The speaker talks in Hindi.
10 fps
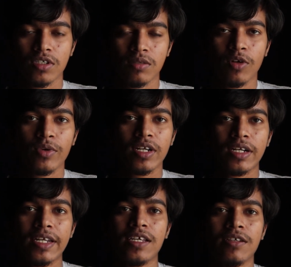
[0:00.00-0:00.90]
संभावना
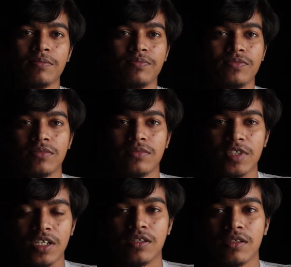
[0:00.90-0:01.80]
नहीं है
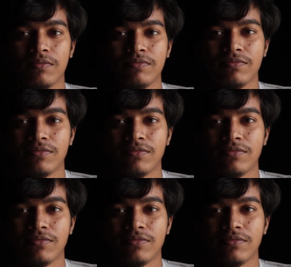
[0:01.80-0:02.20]
थैंक्स